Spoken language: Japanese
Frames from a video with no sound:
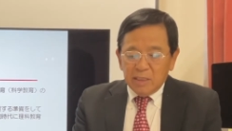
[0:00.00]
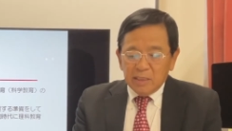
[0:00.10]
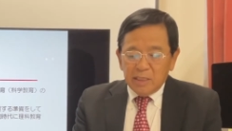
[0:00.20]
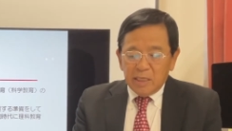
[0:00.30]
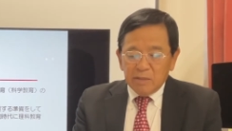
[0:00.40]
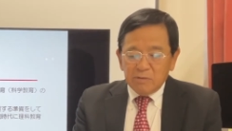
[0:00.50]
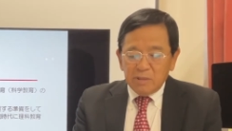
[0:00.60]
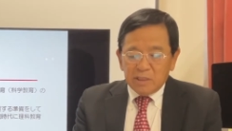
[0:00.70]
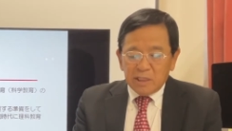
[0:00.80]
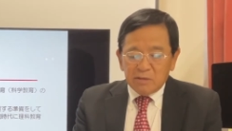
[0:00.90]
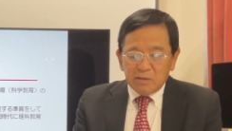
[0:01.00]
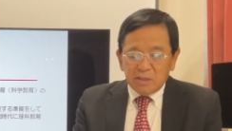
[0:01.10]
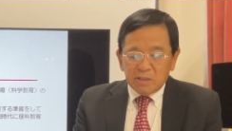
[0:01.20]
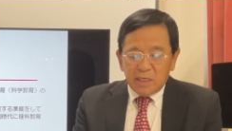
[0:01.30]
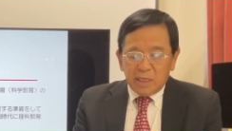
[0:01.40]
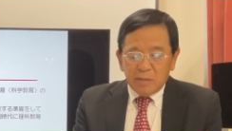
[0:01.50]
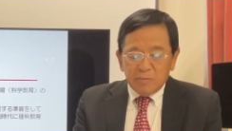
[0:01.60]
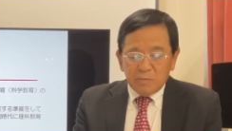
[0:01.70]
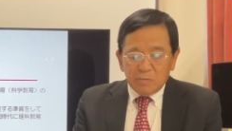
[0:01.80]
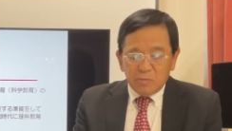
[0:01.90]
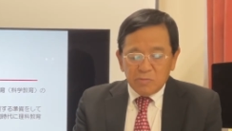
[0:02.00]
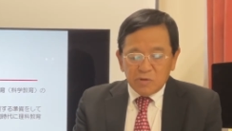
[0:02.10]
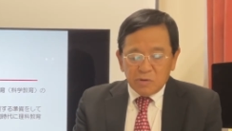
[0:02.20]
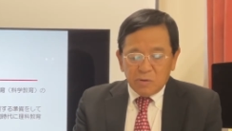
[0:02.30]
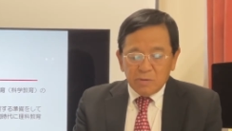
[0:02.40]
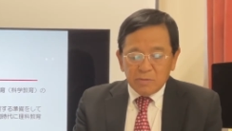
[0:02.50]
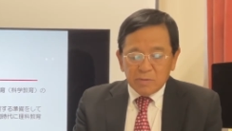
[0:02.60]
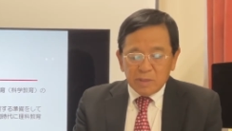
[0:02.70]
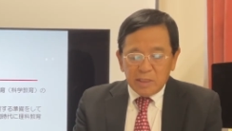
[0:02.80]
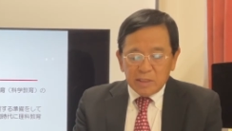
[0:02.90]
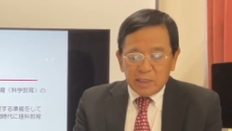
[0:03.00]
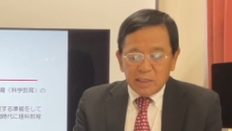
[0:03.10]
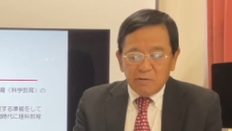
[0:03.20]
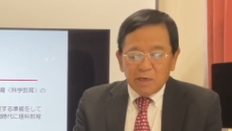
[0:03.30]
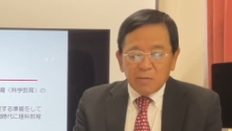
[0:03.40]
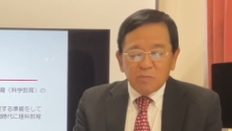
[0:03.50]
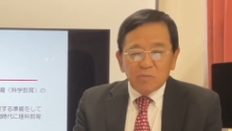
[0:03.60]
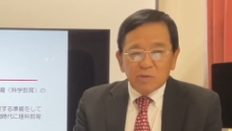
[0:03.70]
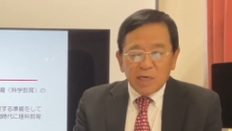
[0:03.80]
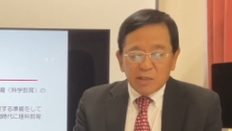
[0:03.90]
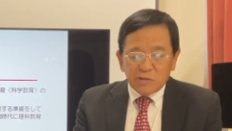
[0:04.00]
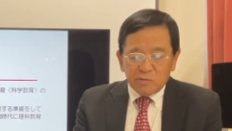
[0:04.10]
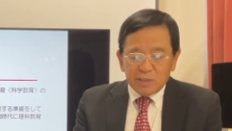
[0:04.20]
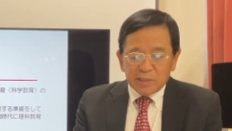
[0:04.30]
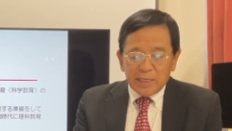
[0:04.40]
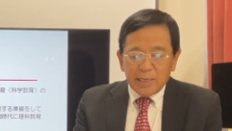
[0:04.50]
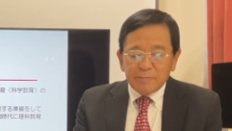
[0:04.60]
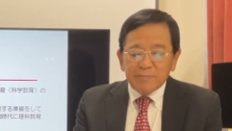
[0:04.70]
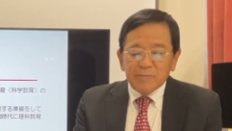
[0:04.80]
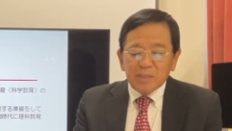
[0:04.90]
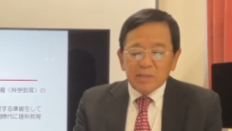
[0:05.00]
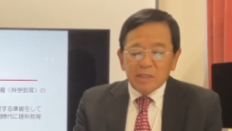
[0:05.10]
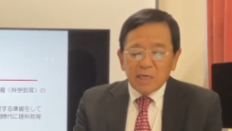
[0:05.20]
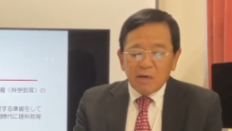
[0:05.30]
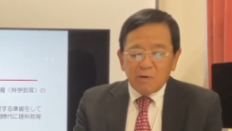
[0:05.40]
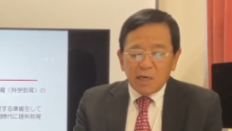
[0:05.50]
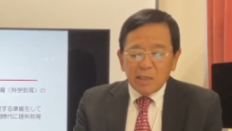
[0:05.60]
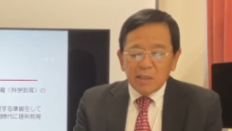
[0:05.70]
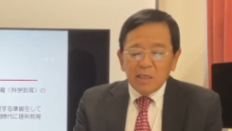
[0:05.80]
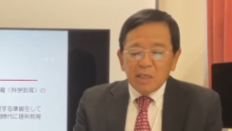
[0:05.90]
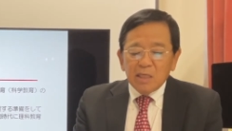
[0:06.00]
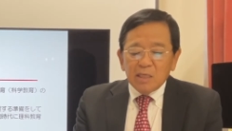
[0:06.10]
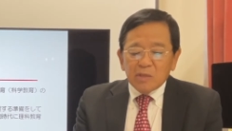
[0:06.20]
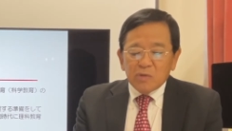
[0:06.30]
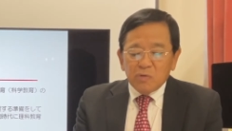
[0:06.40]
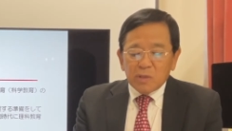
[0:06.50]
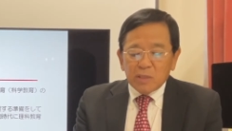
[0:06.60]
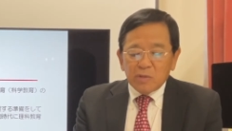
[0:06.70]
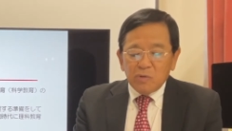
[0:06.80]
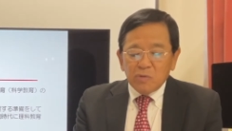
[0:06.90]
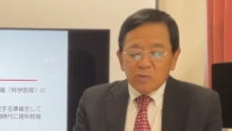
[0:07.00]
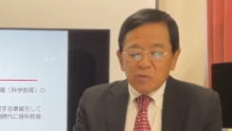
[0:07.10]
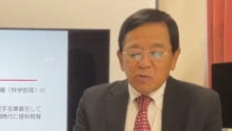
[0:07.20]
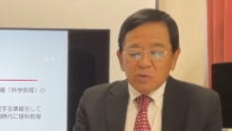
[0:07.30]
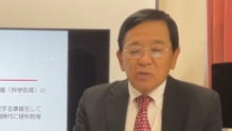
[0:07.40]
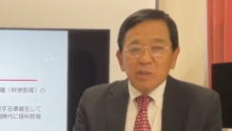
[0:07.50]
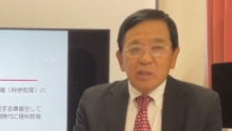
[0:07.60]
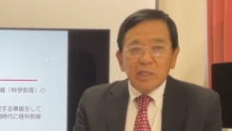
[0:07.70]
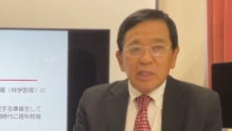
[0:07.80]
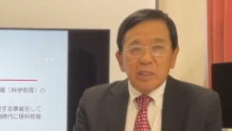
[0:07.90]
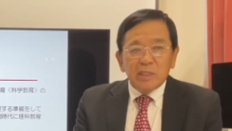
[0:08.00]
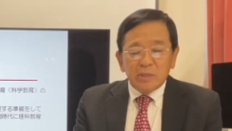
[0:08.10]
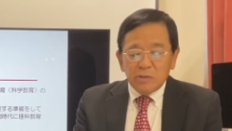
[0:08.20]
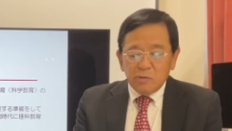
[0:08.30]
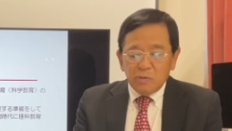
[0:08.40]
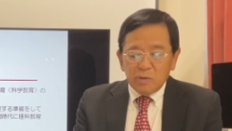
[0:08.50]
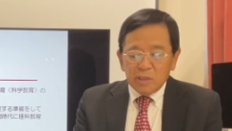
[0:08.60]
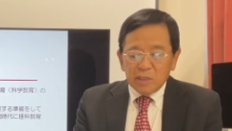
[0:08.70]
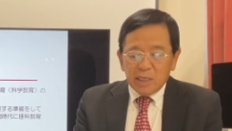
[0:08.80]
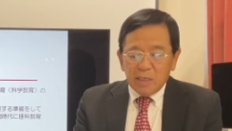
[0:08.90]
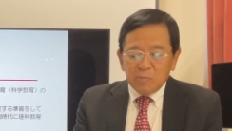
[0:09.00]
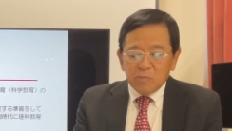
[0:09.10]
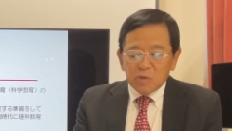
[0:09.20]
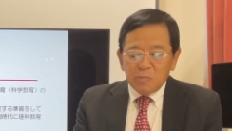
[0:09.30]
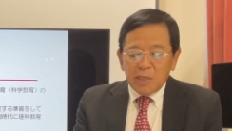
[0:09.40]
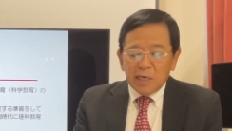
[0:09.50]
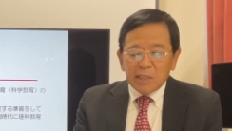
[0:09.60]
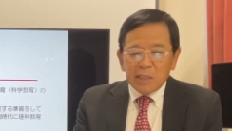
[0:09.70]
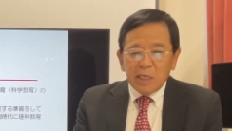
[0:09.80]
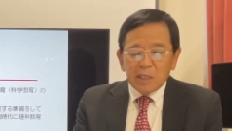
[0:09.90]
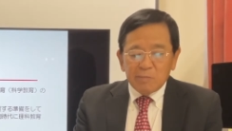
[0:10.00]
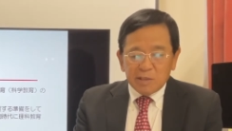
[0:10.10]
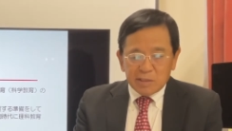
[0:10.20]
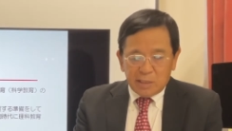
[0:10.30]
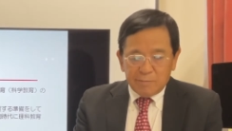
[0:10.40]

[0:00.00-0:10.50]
大学院設立で文部省現在では文部科学省ですがからは教科教育の専任教員が求められていました